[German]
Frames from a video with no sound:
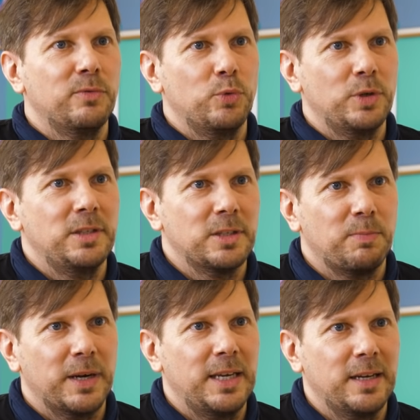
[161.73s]
wo dieses
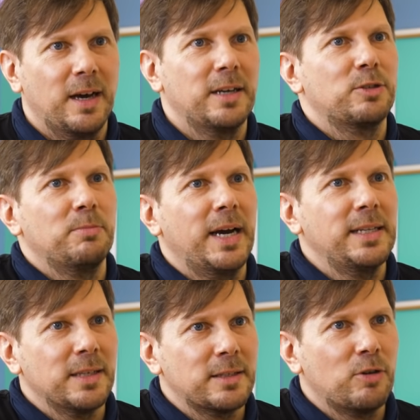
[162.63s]
Paket gerade zum
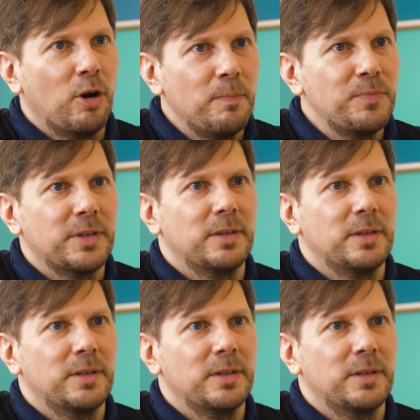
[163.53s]
Einsatz kommt.